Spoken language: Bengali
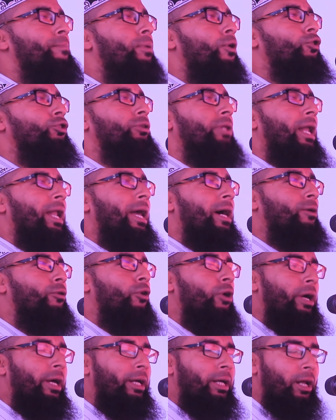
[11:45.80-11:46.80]
বউ তালাক
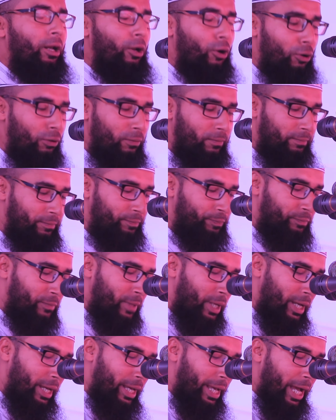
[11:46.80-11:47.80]
হয়ে গেল
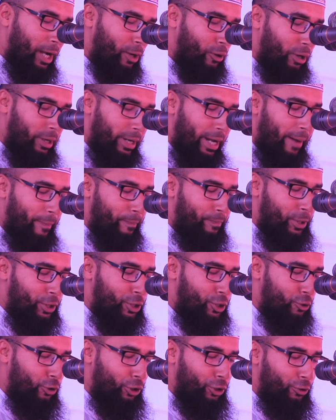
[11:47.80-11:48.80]
এখন আপনি
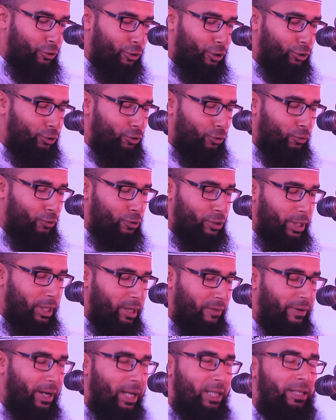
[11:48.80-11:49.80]
শরীয়ত
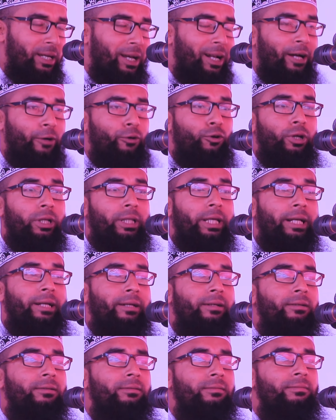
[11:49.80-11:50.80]
অনুযায়ী ফাইসালা করে দেন
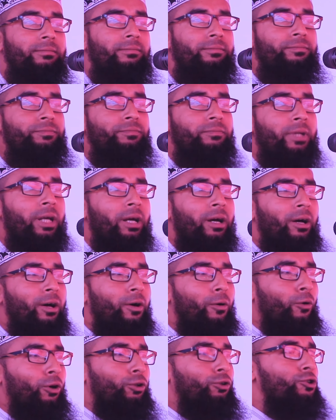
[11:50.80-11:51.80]

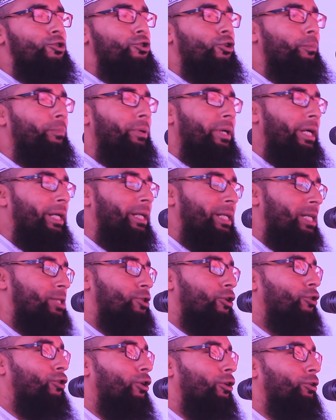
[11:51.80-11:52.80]
অথচ বিয়েটা
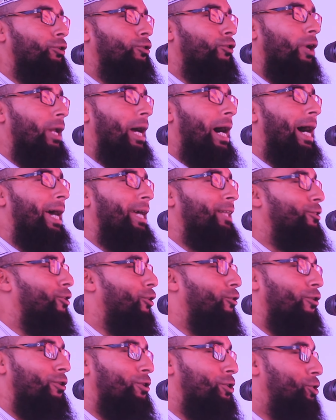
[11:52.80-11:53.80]
যখন করায়
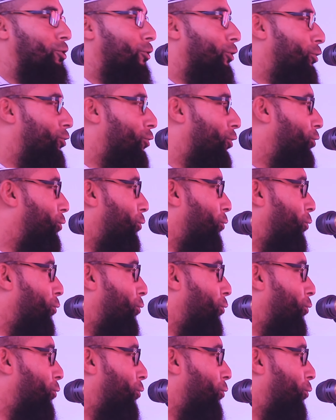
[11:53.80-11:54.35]
তখন শরীয়ত